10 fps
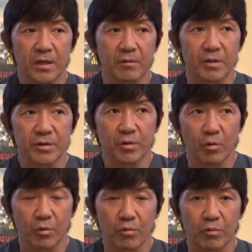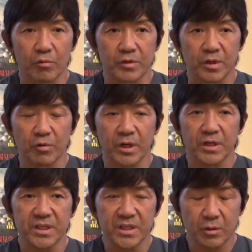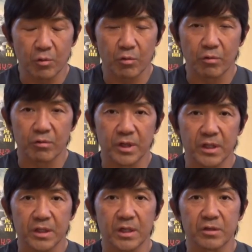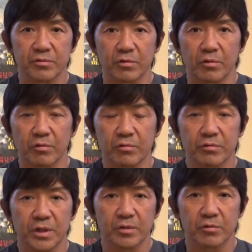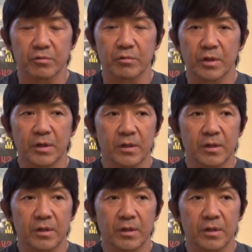悪い方向でこれがいい方向に働くと本当にあの